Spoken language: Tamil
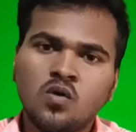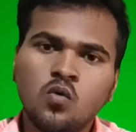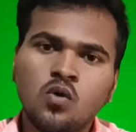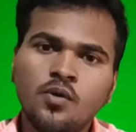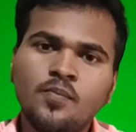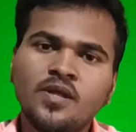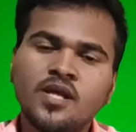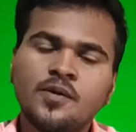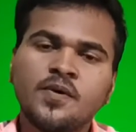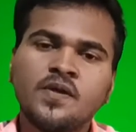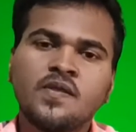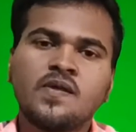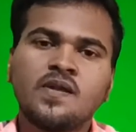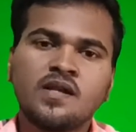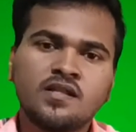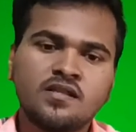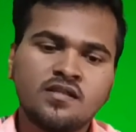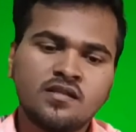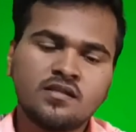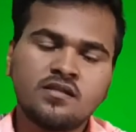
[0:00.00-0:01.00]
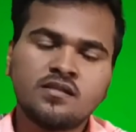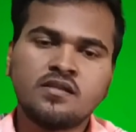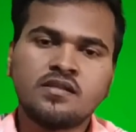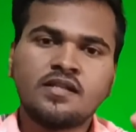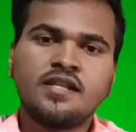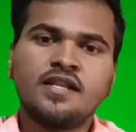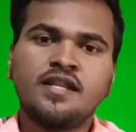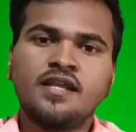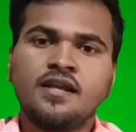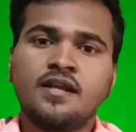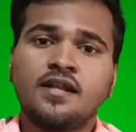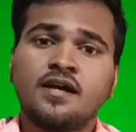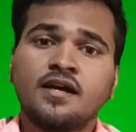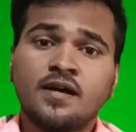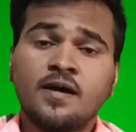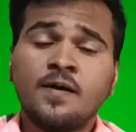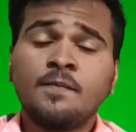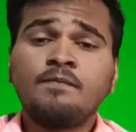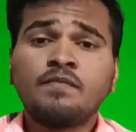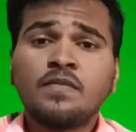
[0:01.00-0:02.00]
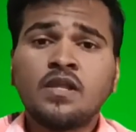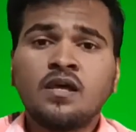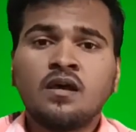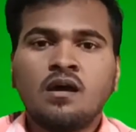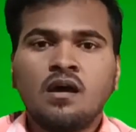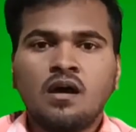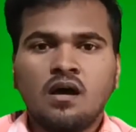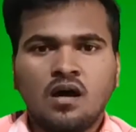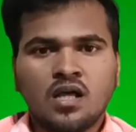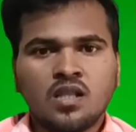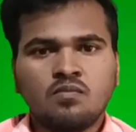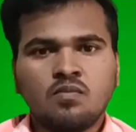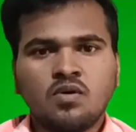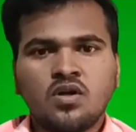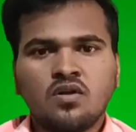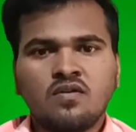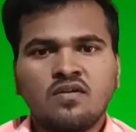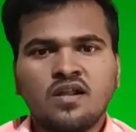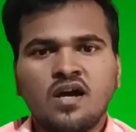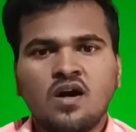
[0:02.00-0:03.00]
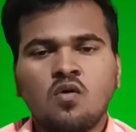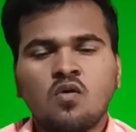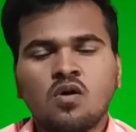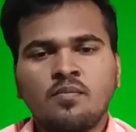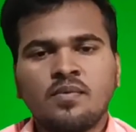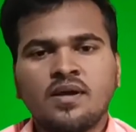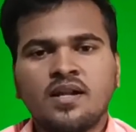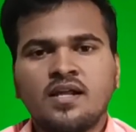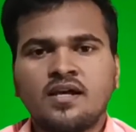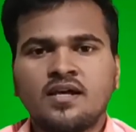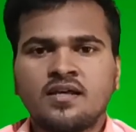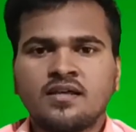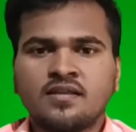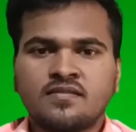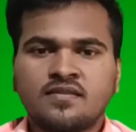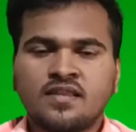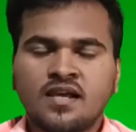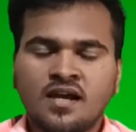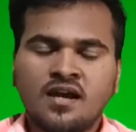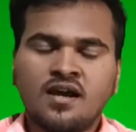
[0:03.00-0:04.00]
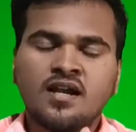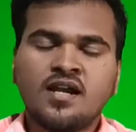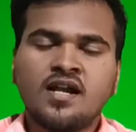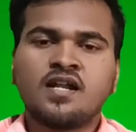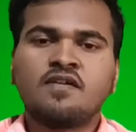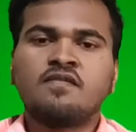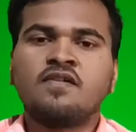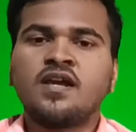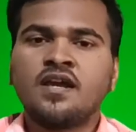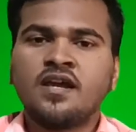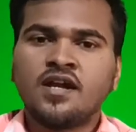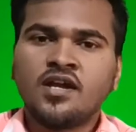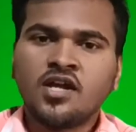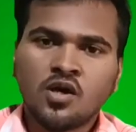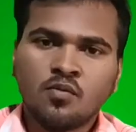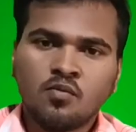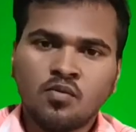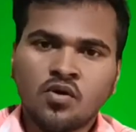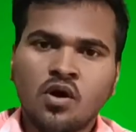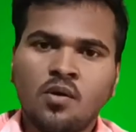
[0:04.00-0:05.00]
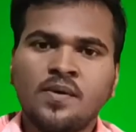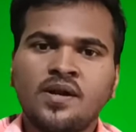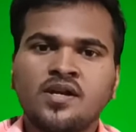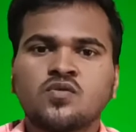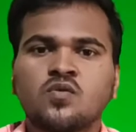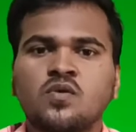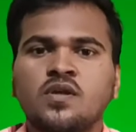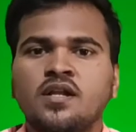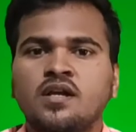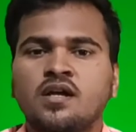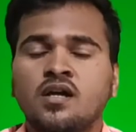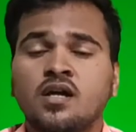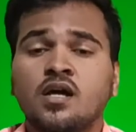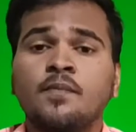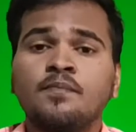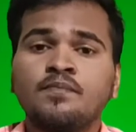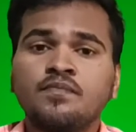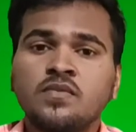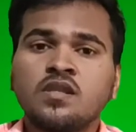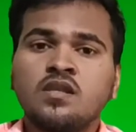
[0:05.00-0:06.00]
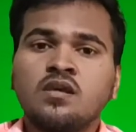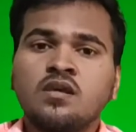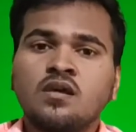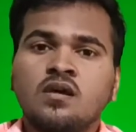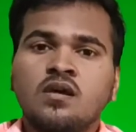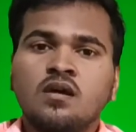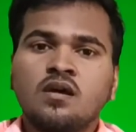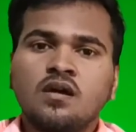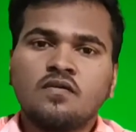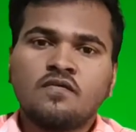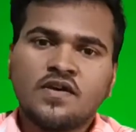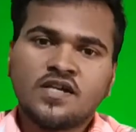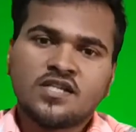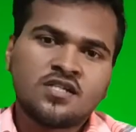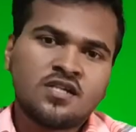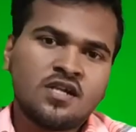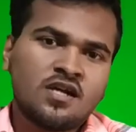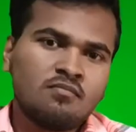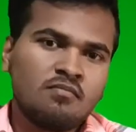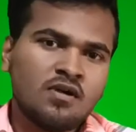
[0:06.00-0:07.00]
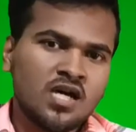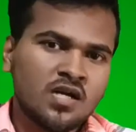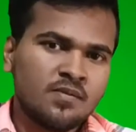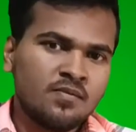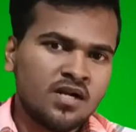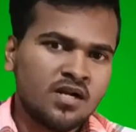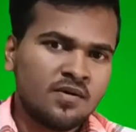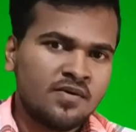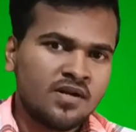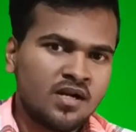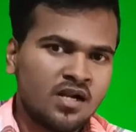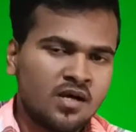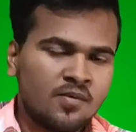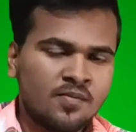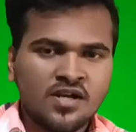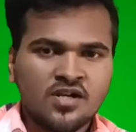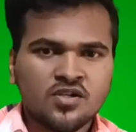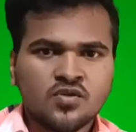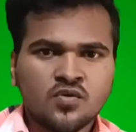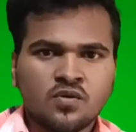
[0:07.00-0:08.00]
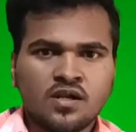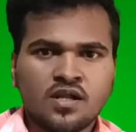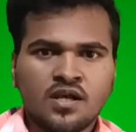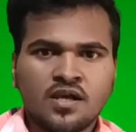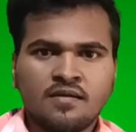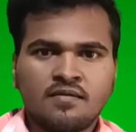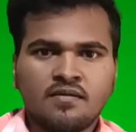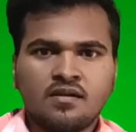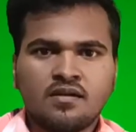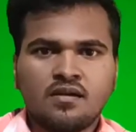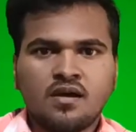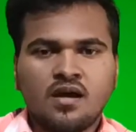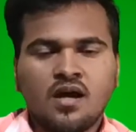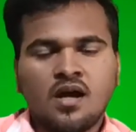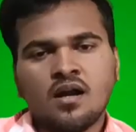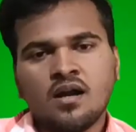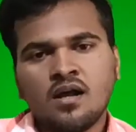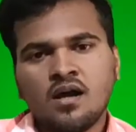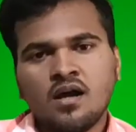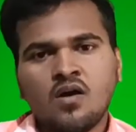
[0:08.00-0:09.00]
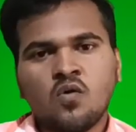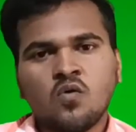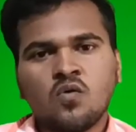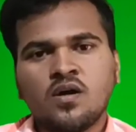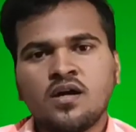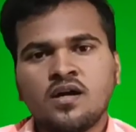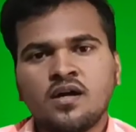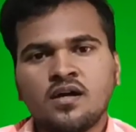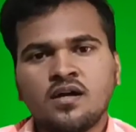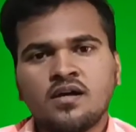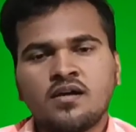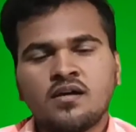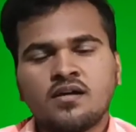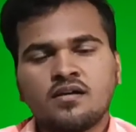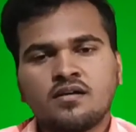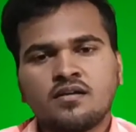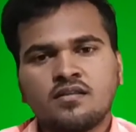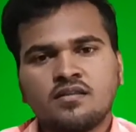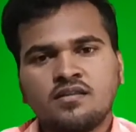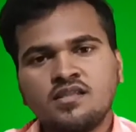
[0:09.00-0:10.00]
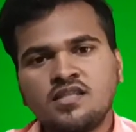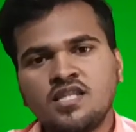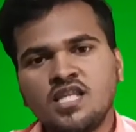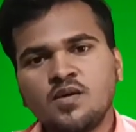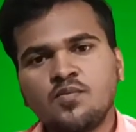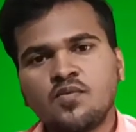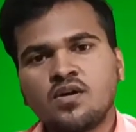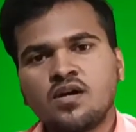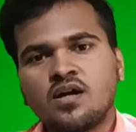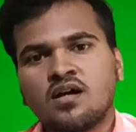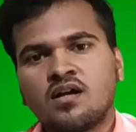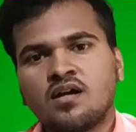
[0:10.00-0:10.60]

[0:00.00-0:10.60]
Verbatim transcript: உறுப்பினர் பதவியிலேருந்து நீக்கிட்டாங்க அது மட்டும் இல்லை அவங்க மேலே தக்க நடவடிக்கையும் எடுக்கப்படும் அப்படின்னு சொல்லியிருக்காங்க ஃபஸ்ட் நான் மர்ம நபர்கள் அப்படின்னு சொன்னேன் ஆனால் அவங்க திமுக